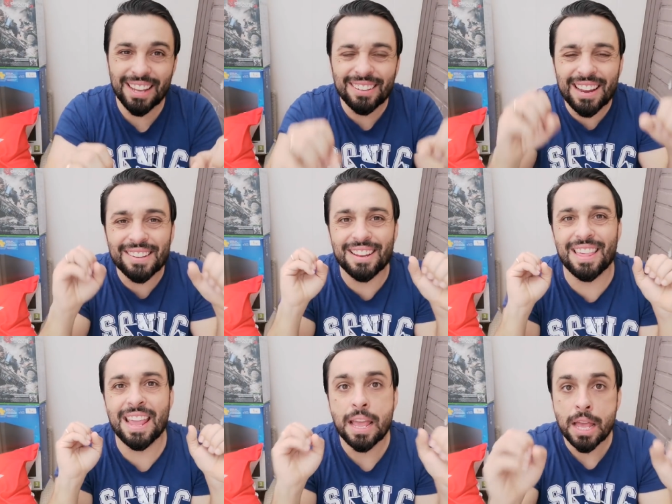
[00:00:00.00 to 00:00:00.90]

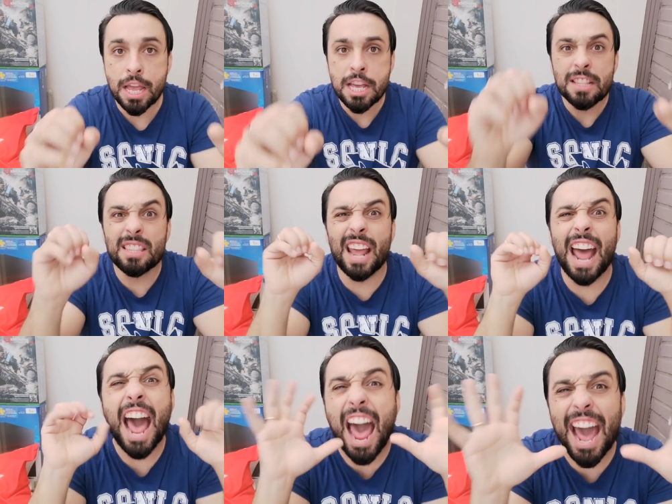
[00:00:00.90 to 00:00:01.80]
SSD
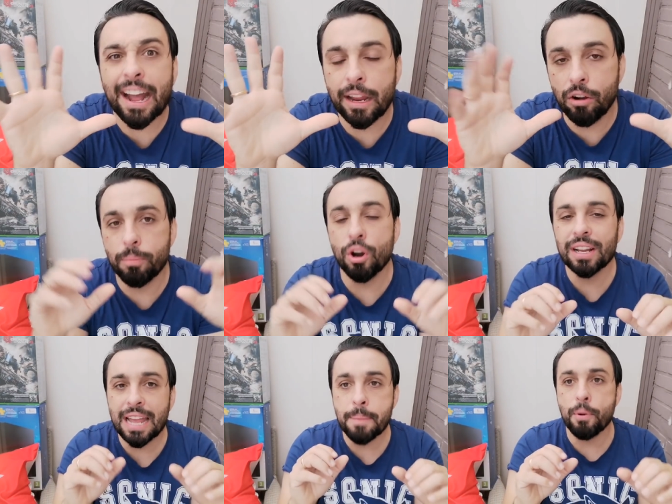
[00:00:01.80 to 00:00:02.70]
trágico.
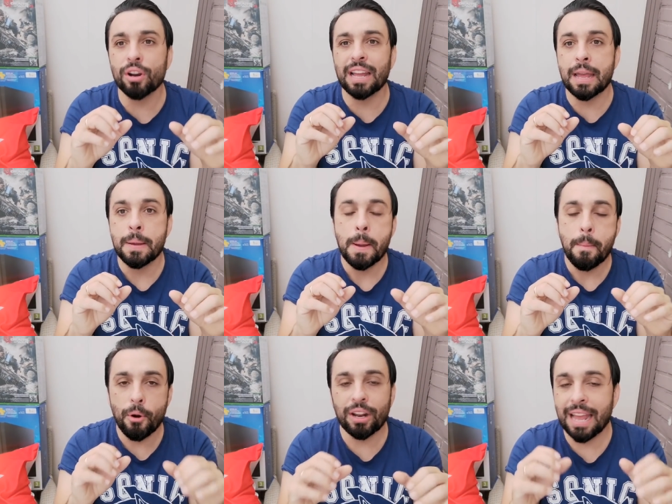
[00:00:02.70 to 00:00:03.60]
¿Por qué? Porque,
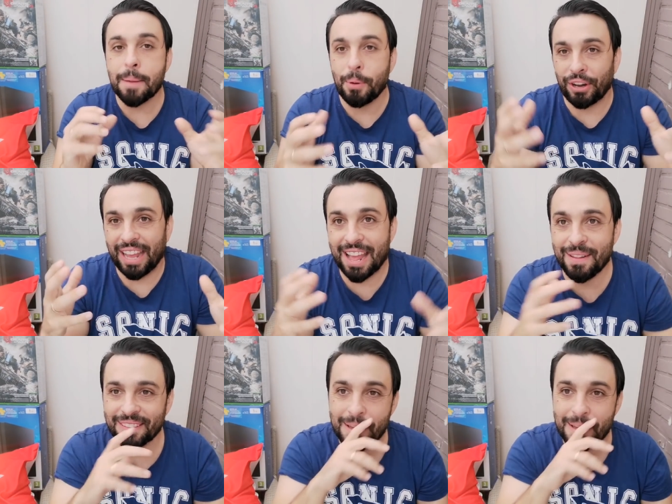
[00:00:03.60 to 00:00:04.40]
¿por qué? Porque,